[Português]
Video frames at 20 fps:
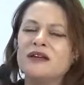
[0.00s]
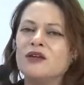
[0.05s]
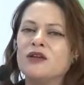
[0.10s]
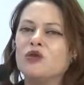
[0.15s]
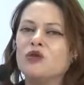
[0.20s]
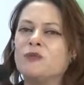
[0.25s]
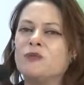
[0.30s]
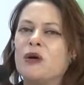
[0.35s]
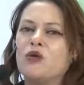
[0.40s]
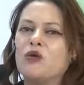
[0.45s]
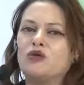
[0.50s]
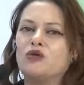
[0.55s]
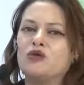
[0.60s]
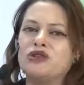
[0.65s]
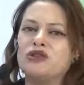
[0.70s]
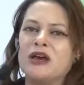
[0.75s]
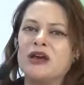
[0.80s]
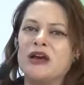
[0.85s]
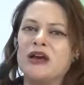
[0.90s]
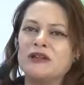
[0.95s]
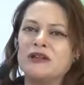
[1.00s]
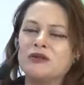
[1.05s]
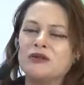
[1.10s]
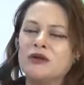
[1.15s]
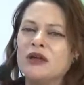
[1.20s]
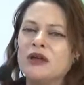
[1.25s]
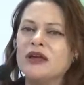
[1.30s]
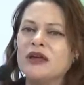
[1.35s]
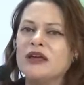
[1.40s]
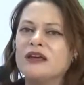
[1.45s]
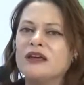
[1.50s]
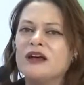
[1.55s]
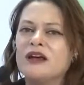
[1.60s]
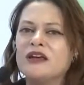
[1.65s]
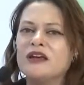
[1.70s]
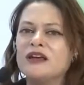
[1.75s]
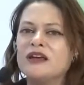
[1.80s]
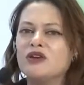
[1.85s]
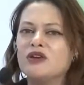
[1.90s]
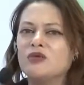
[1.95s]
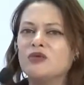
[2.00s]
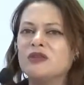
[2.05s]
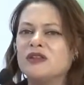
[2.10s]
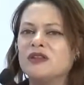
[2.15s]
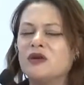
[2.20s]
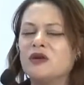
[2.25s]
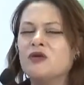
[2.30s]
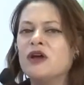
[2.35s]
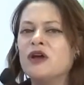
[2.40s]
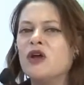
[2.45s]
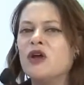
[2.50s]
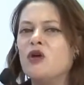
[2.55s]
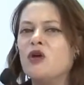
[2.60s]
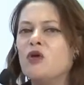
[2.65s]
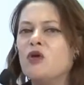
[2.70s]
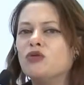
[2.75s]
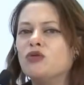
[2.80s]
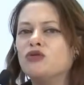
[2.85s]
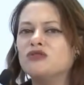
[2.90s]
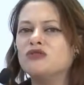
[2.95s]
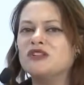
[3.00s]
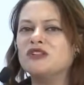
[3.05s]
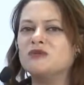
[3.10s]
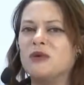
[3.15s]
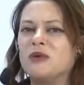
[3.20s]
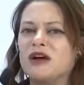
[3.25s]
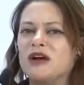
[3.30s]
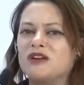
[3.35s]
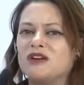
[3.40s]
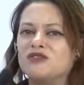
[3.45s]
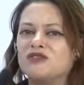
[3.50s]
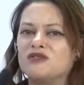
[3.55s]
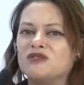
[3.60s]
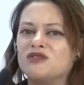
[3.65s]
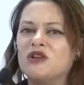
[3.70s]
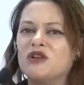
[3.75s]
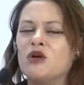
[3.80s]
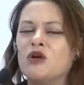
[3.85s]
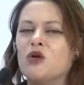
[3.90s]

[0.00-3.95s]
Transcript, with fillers: do palco do teatro e ganhando então outros espaços,